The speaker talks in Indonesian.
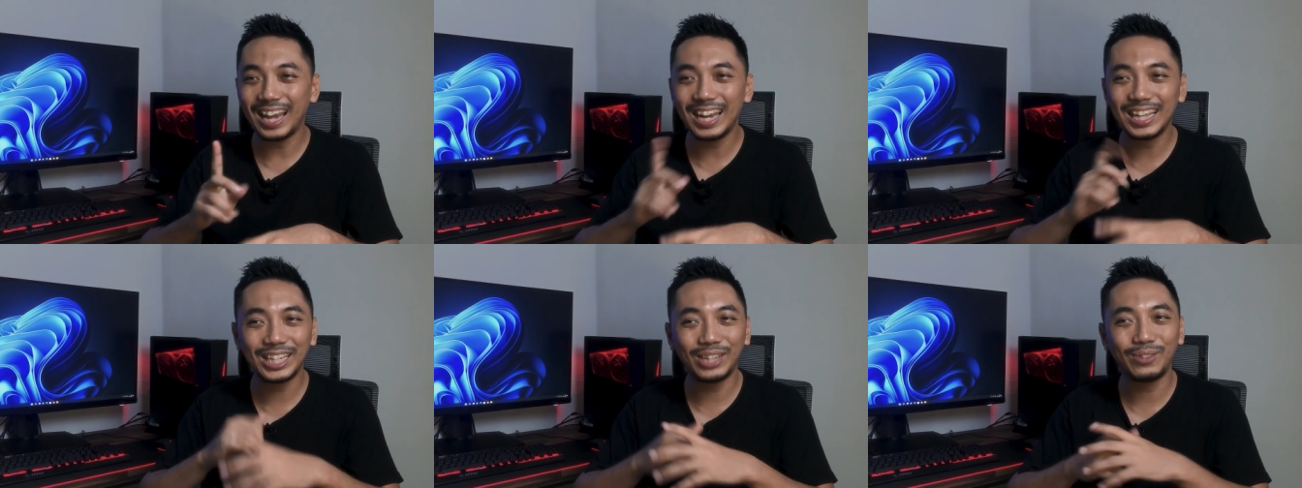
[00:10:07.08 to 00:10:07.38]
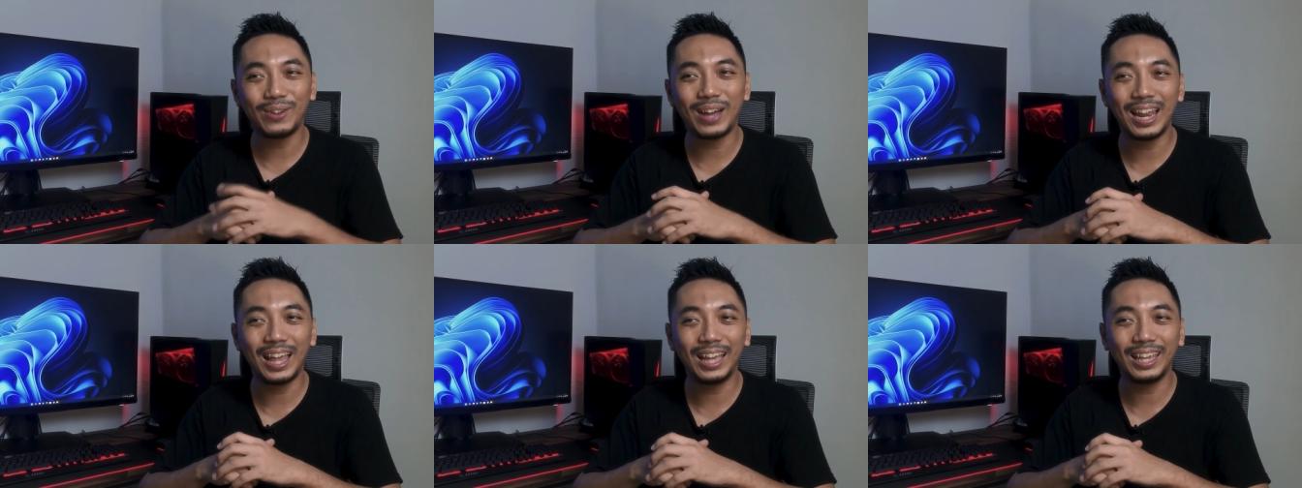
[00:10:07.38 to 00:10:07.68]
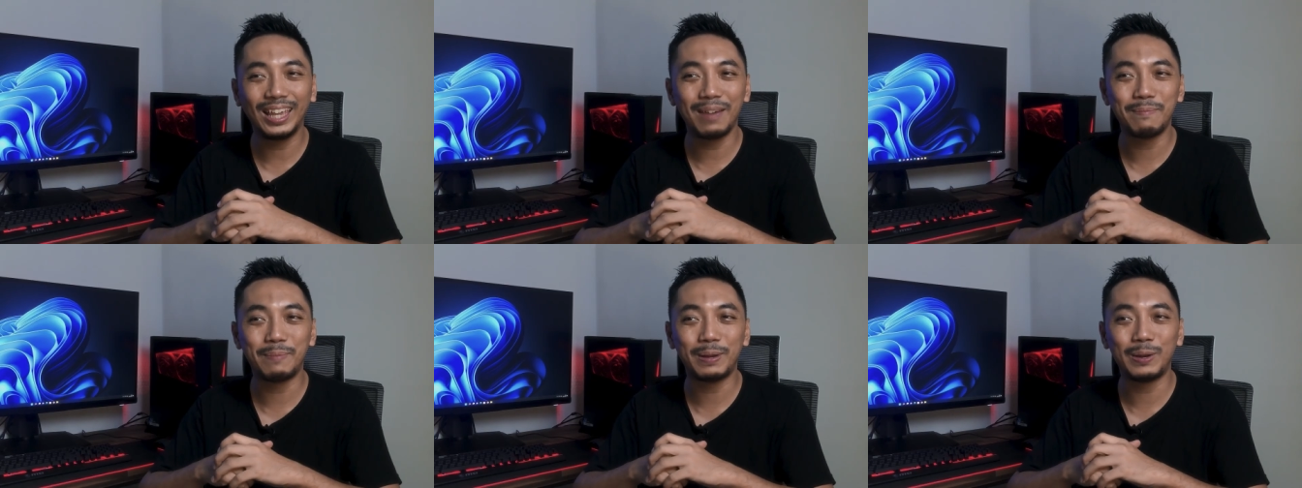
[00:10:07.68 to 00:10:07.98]
Ada satu hal
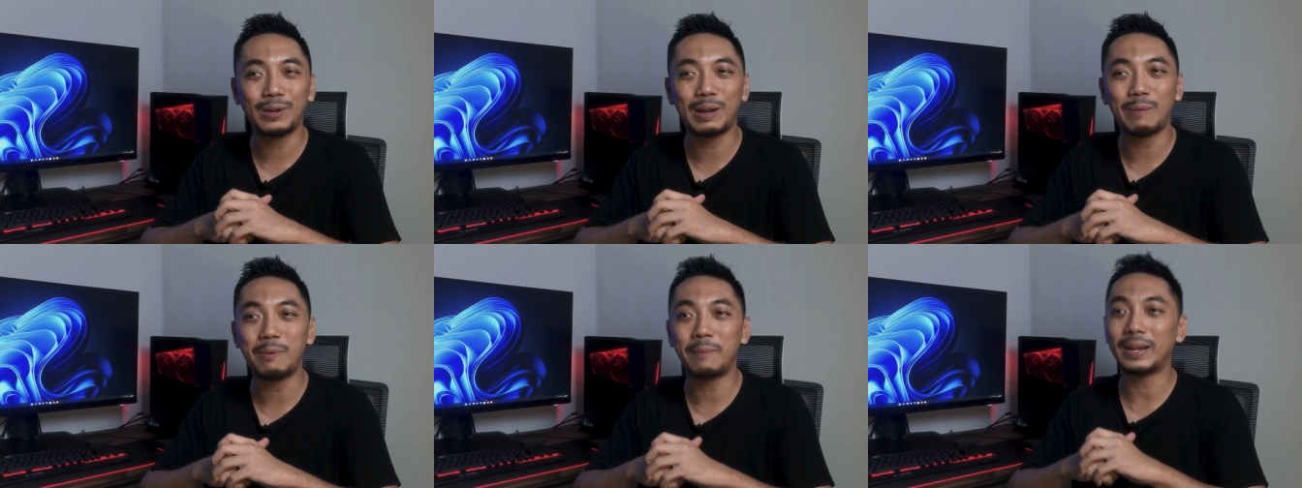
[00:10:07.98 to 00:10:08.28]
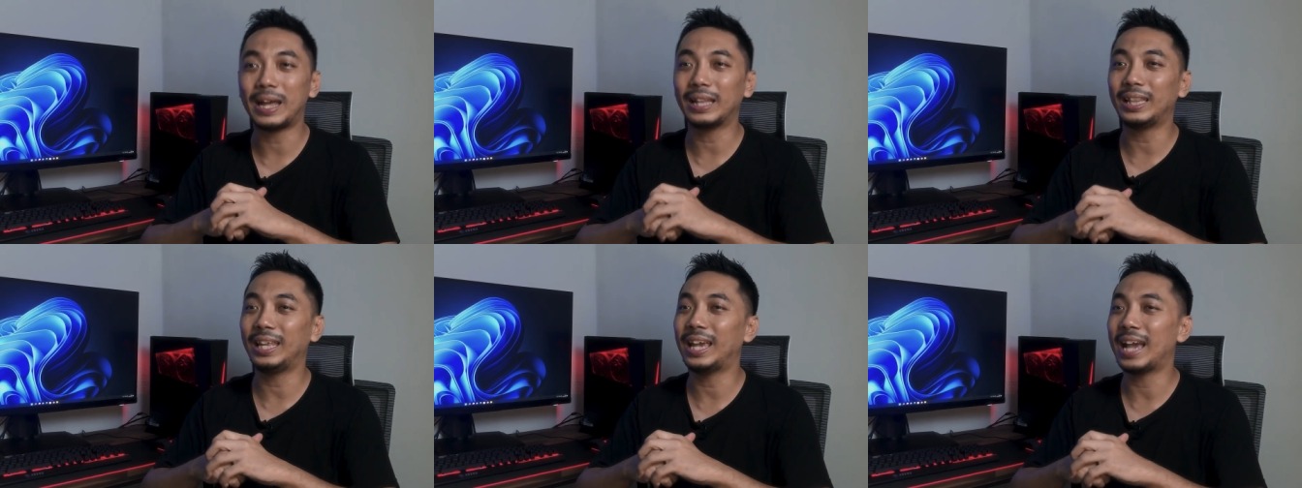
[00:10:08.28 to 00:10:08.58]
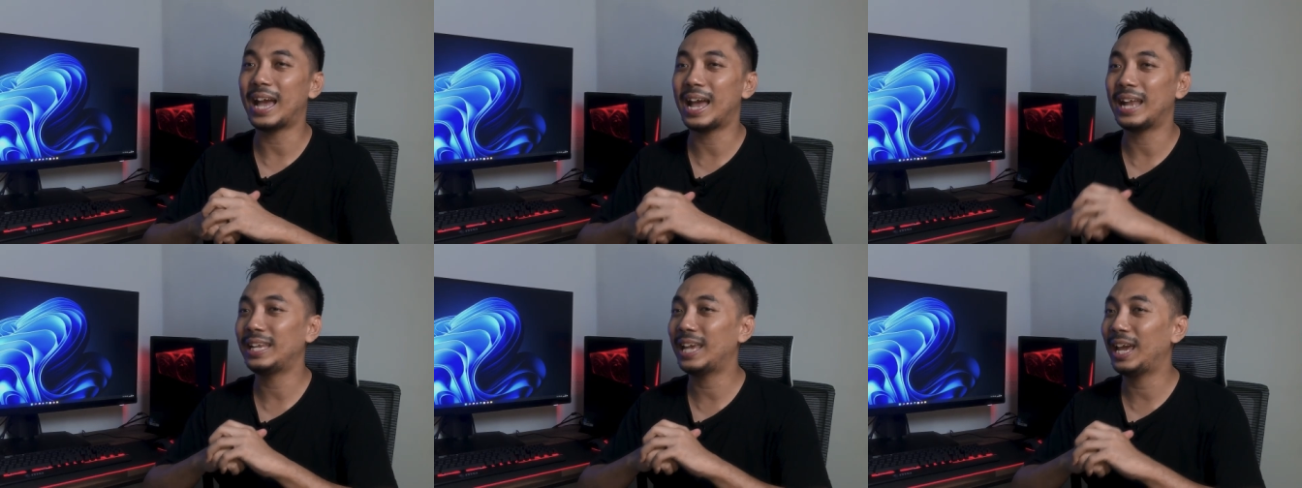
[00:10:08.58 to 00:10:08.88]
lagi yang perlu kamu
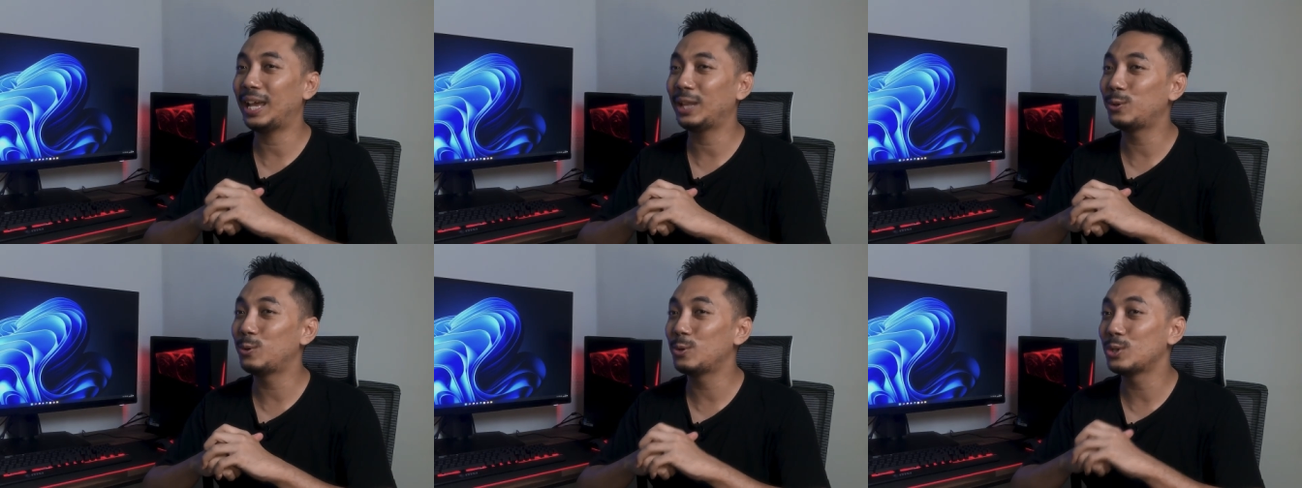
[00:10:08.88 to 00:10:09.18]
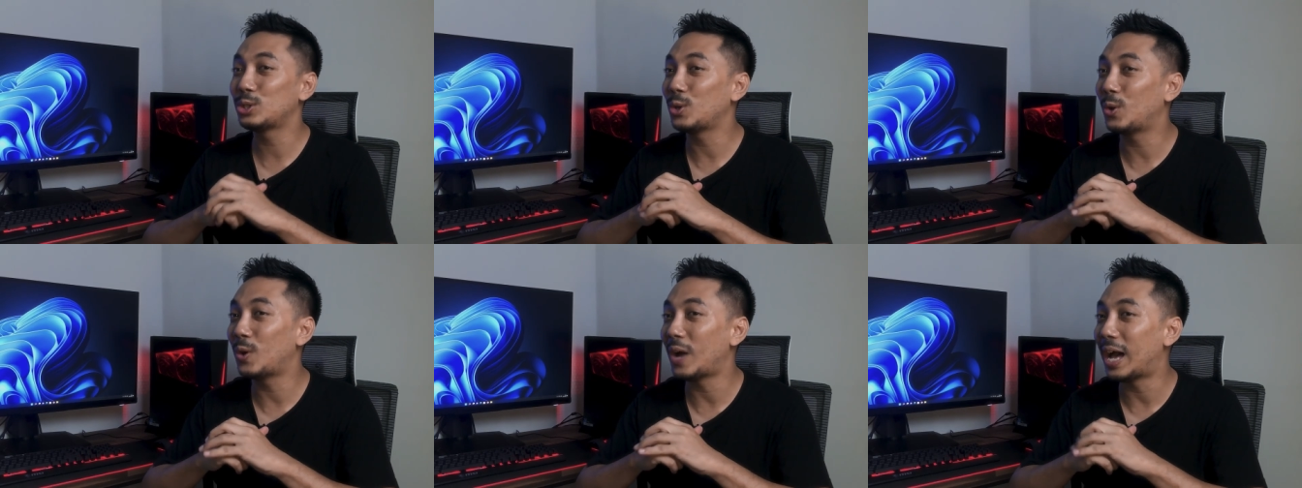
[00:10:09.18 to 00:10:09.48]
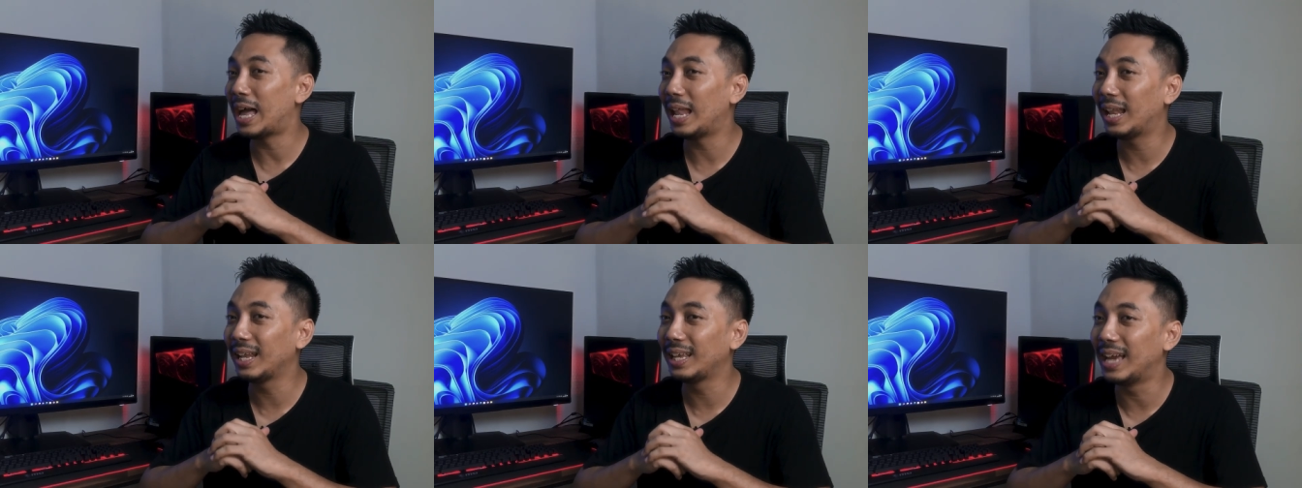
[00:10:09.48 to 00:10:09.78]
perhatikan, yaitu
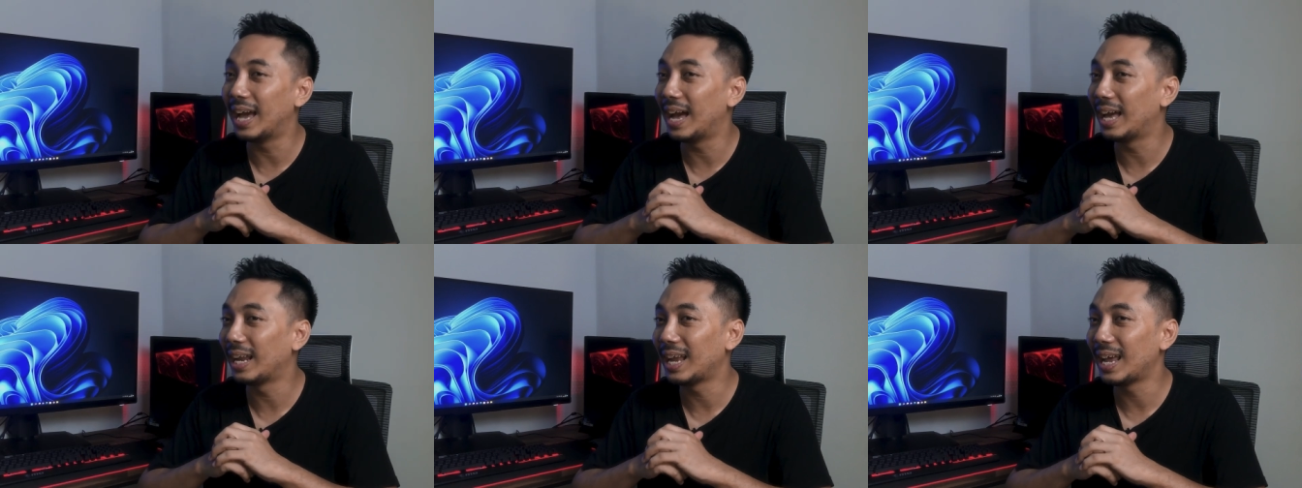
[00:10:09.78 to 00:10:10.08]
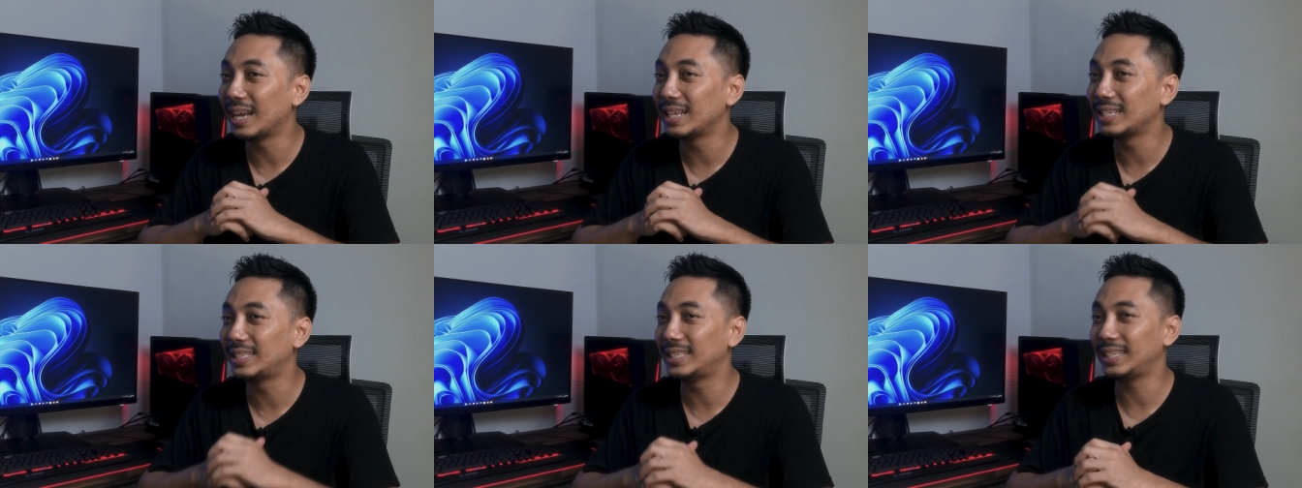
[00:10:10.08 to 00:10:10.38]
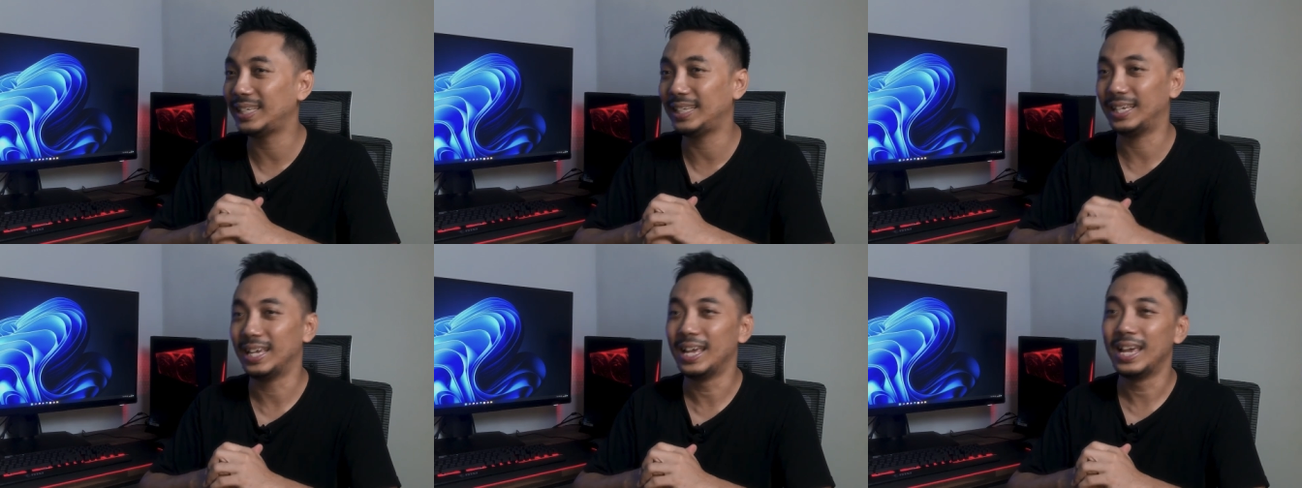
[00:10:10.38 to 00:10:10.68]
soal
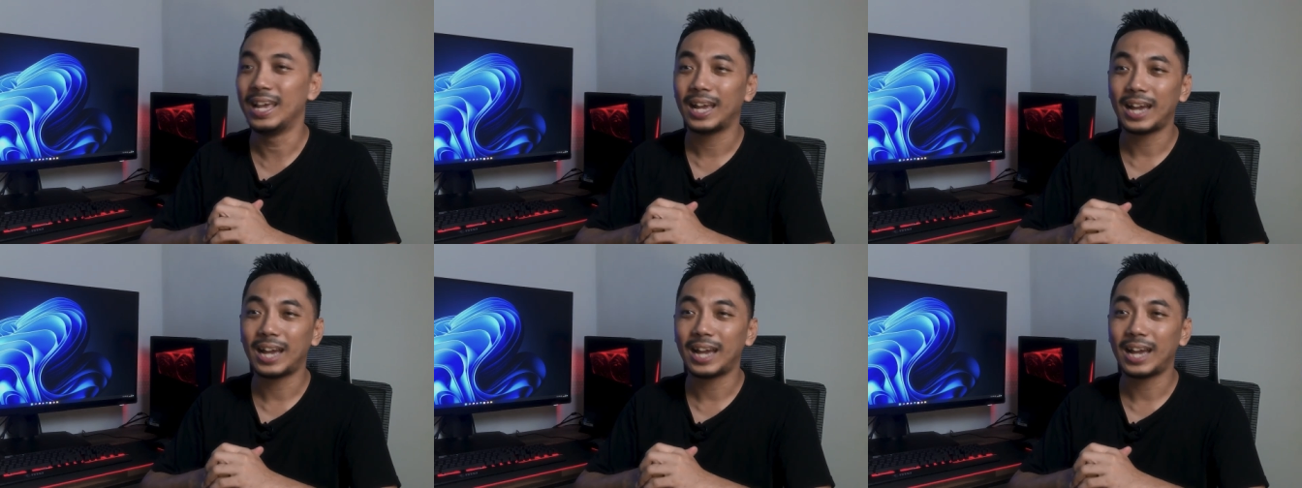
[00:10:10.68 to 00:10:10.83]
garansi.